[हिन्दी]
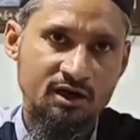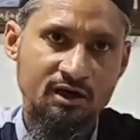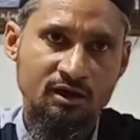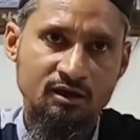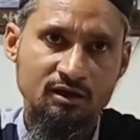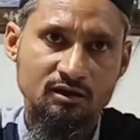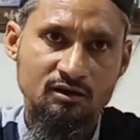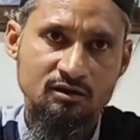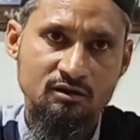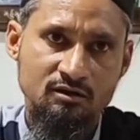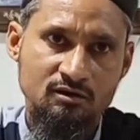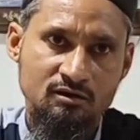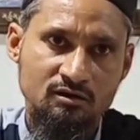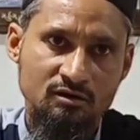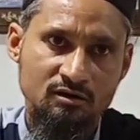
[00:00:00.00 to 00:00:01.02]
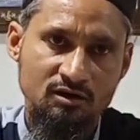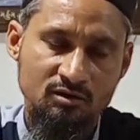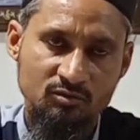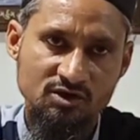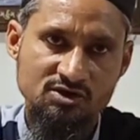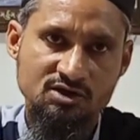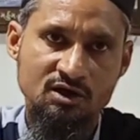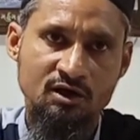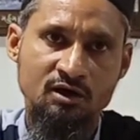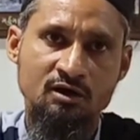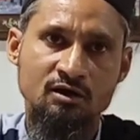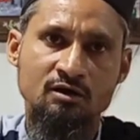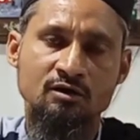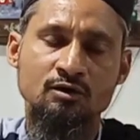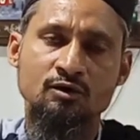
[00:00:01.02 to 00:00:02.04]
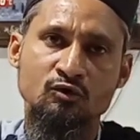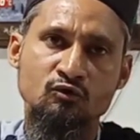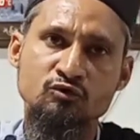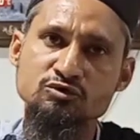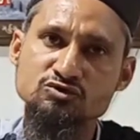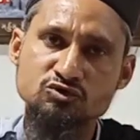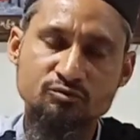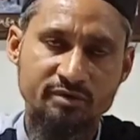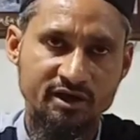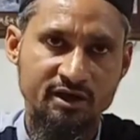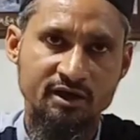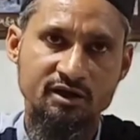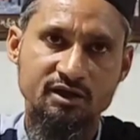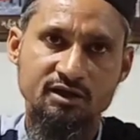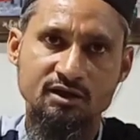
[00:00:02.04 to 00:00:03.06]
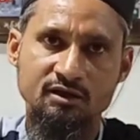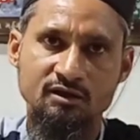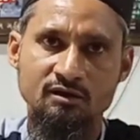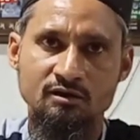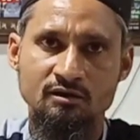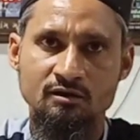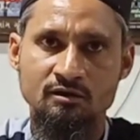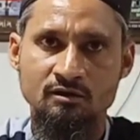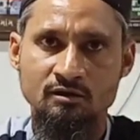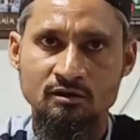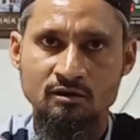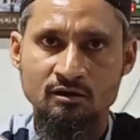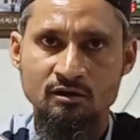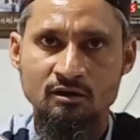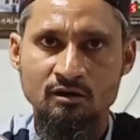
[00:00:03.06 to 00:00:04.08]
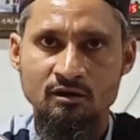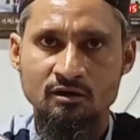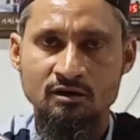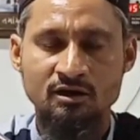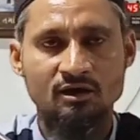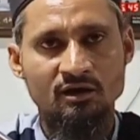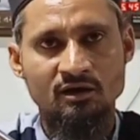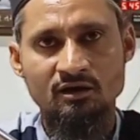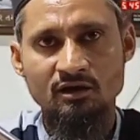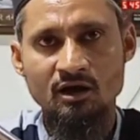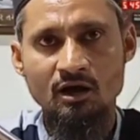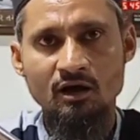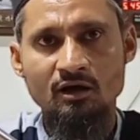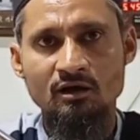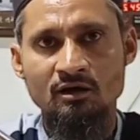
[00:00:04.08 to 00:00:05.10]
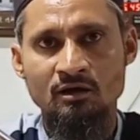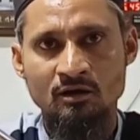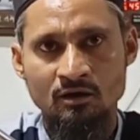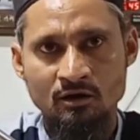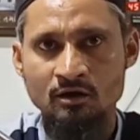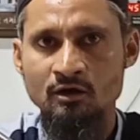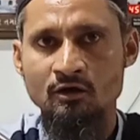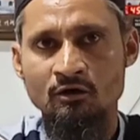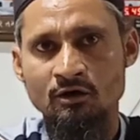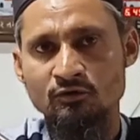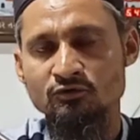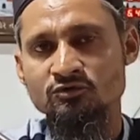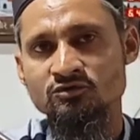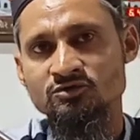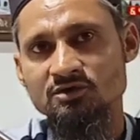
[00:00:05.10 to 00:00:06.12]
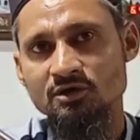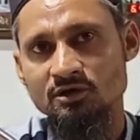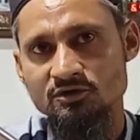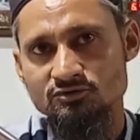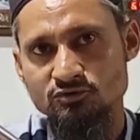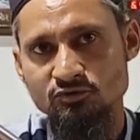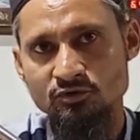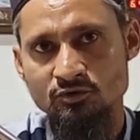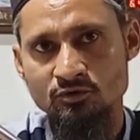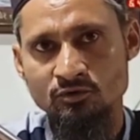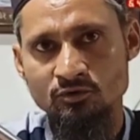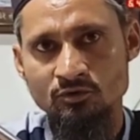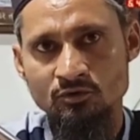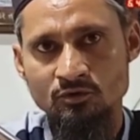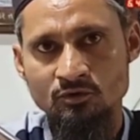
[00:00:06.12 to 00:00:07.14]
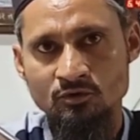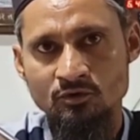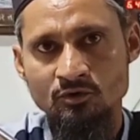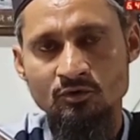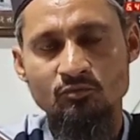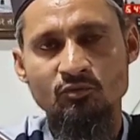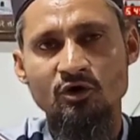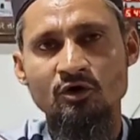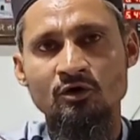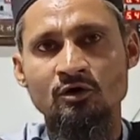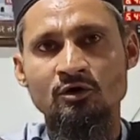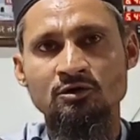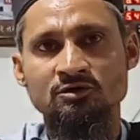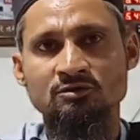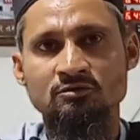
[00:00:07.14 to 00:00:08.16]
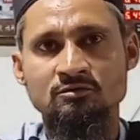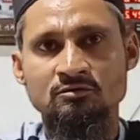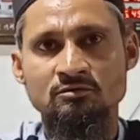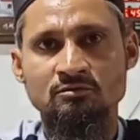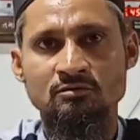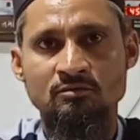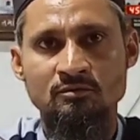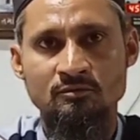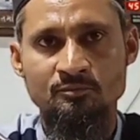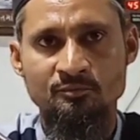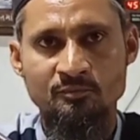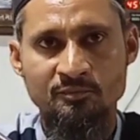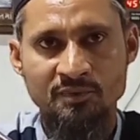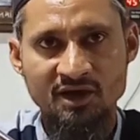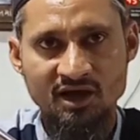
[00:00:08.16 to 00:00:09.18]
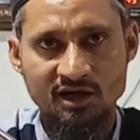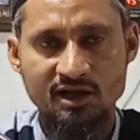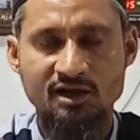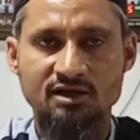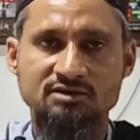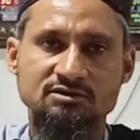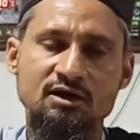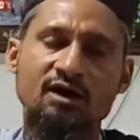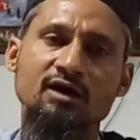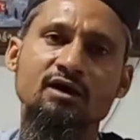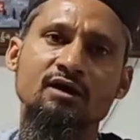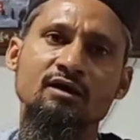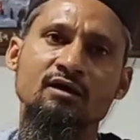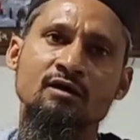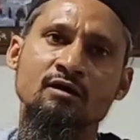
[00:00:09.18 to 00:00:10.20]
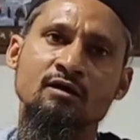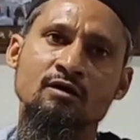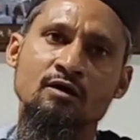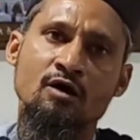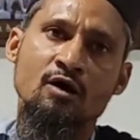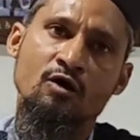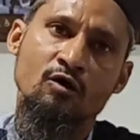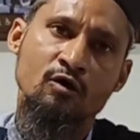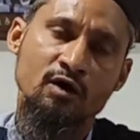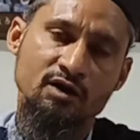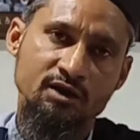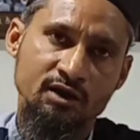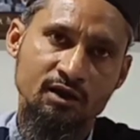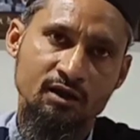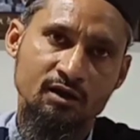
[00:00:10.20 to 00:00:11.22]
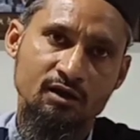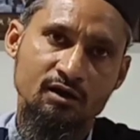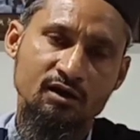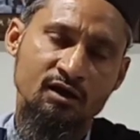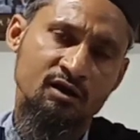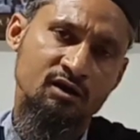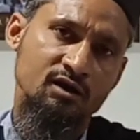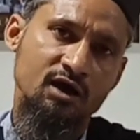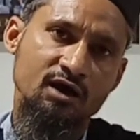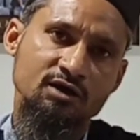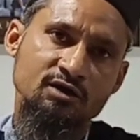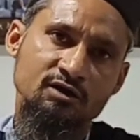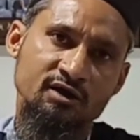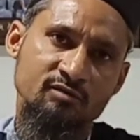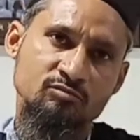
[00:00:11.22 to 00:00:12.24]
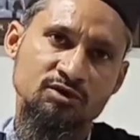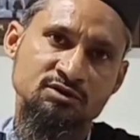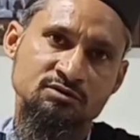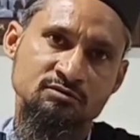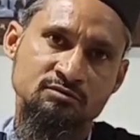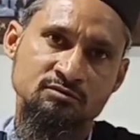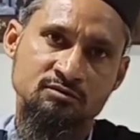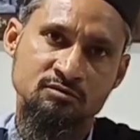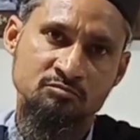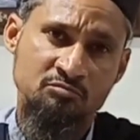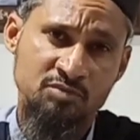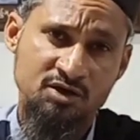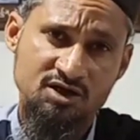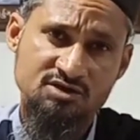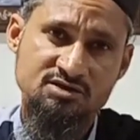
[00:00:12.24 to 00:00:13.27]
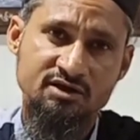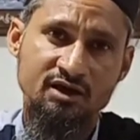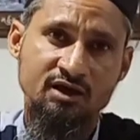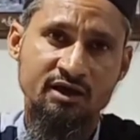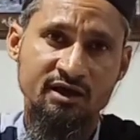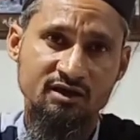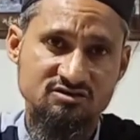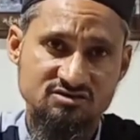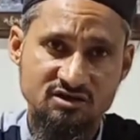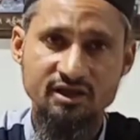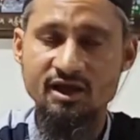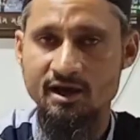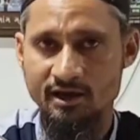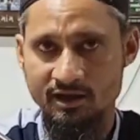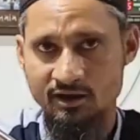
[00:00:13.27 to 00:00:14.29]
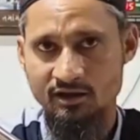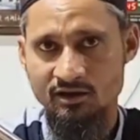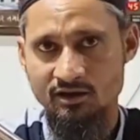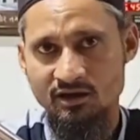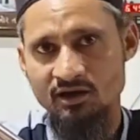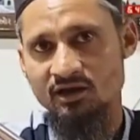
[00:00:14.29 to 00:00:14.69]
बनाएं हमेशा वज़ू में रहने की ये अल्लाह और उसके रसूल को बहुत प्यारा लगता है और ये अल्लाह की रहमत बरसने का एक ज़रिया है